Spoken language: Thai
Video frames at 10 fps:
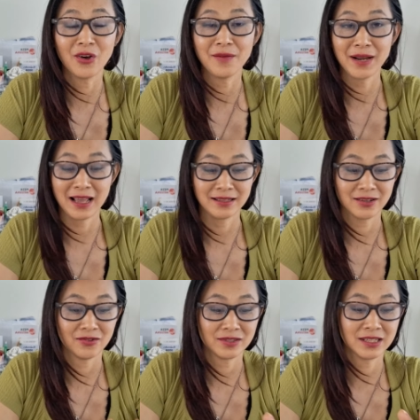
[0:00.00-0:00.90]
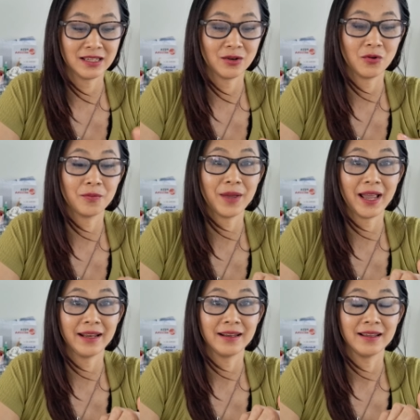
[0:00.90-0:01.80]
งร้อยไหมล่ะสองสี่หกแป
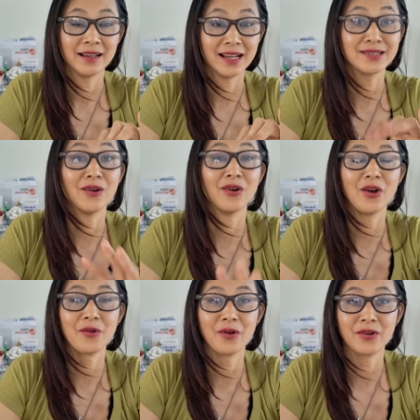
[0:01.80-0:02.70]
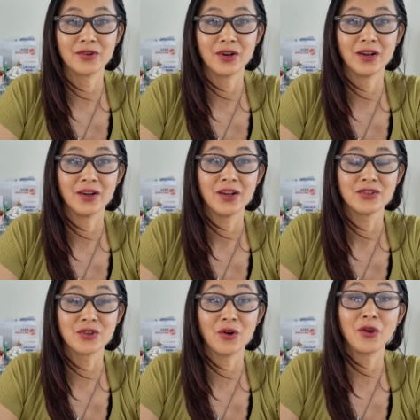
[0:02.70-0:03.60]
ดอ่ะสองร้อย
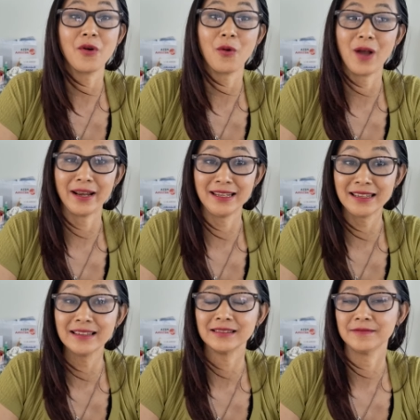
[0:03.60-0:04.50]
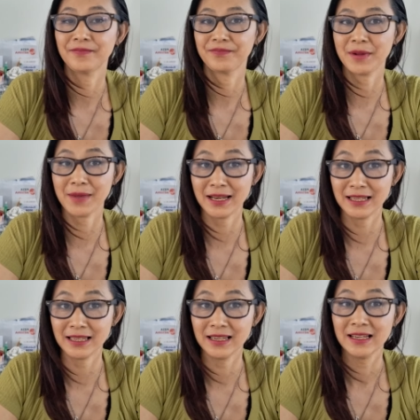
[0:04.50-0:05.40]
สองร้อยกว่ากว่านิดหนึ่งประมาณ
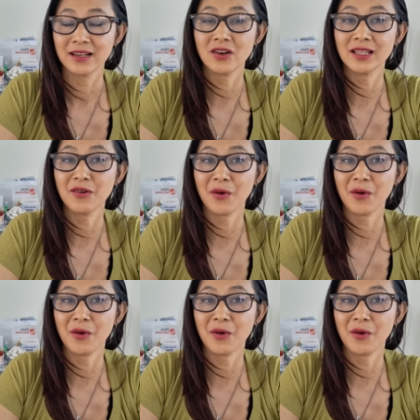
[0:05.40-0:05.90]
นี้ ก็เท่า